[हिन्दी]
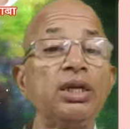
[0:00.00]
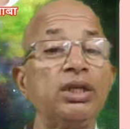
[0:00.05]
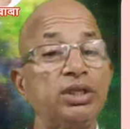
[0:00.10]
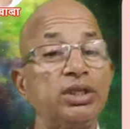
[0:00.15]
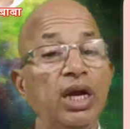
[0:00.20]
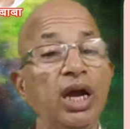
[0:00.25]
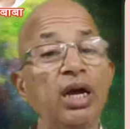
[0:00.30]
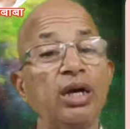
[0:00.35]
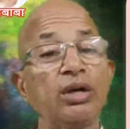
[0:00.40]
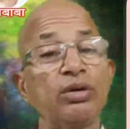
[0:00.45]

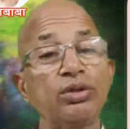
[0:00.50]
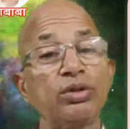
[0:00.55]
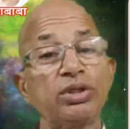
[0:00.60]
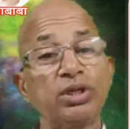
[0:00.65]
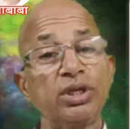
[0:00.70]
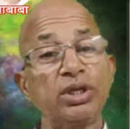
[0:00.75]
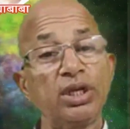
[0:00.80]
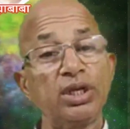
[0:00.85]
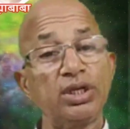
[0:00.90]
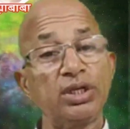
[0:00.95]
जहां
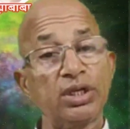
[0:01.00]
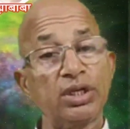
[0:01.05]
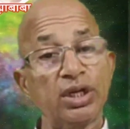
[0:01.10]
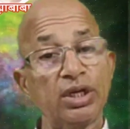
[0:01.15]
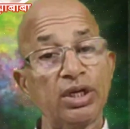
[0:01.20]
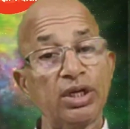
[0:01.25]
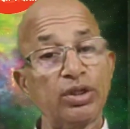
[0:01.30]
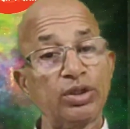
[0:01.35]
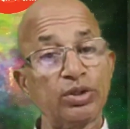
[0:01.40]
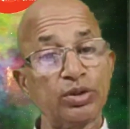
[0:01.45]
उसने
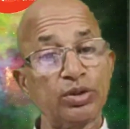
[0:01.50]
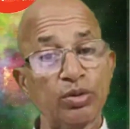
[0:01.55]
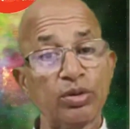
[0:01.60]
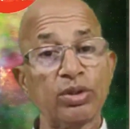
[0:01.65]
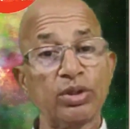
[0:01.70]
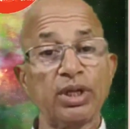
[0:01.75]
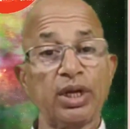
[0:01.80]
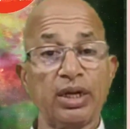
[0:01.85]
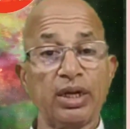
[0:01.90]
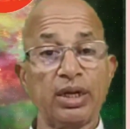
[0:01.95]
शरीर छोड़ना है